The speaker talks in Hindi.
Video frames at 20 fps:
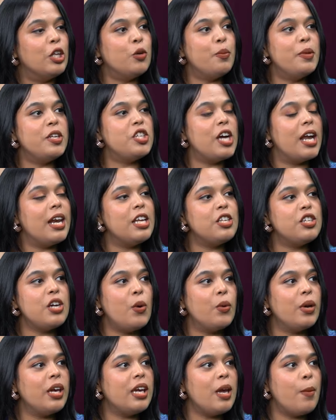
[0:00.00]
तो मैं जानना
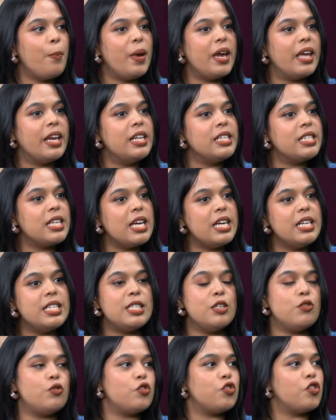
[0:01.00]
चाहूँगी कि पेरेंट्स इस
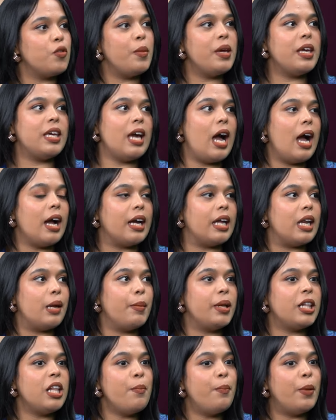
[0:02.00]
सिचुएशन में क्या करें
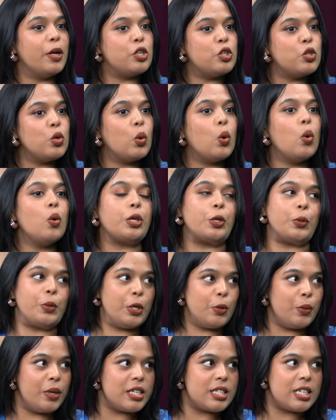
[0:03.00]
मतलब बच्चों को
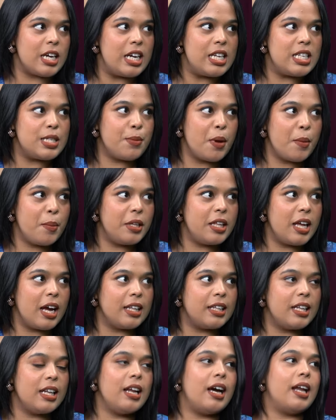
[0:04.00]
क्योंकि उन्हें स्टडीज़ पर भी
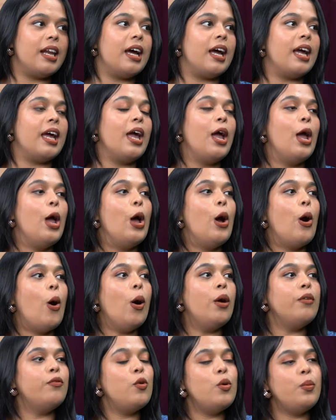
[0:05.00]
ध्यान दिलाना है
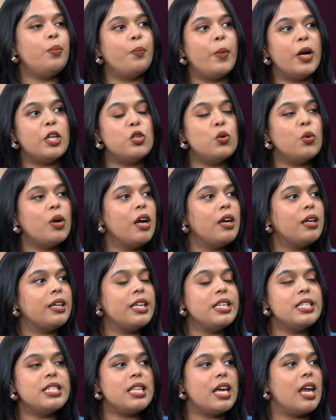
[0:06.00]
और वो बच्चों का
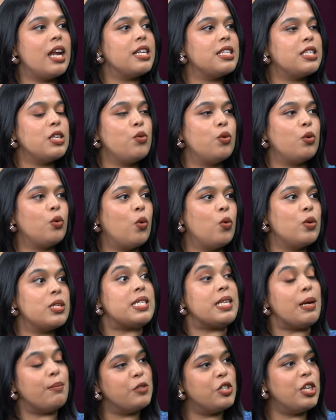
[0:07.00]
किस तरह से उनको
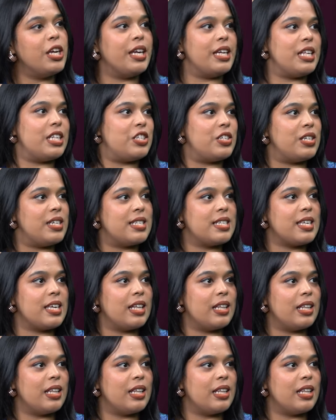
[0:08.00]
समझें इस चीज़ के